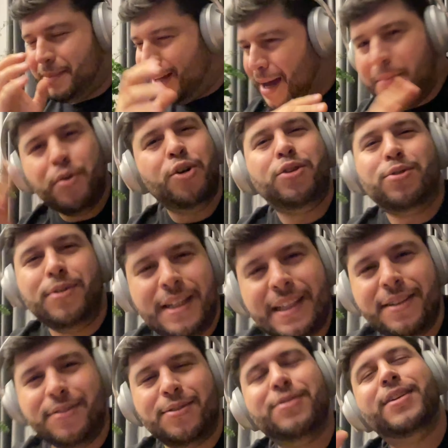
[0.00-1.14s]
É muito
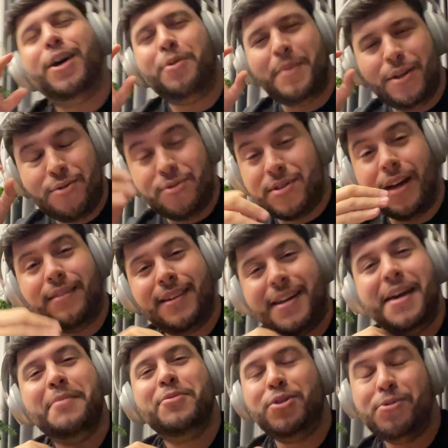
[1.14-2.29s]
lindo, realmente o céu
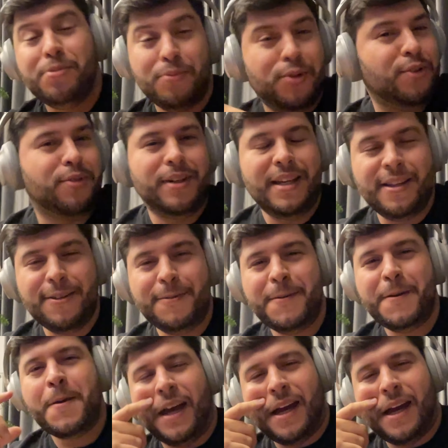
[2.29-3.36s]
daqui é muito, muito lindo.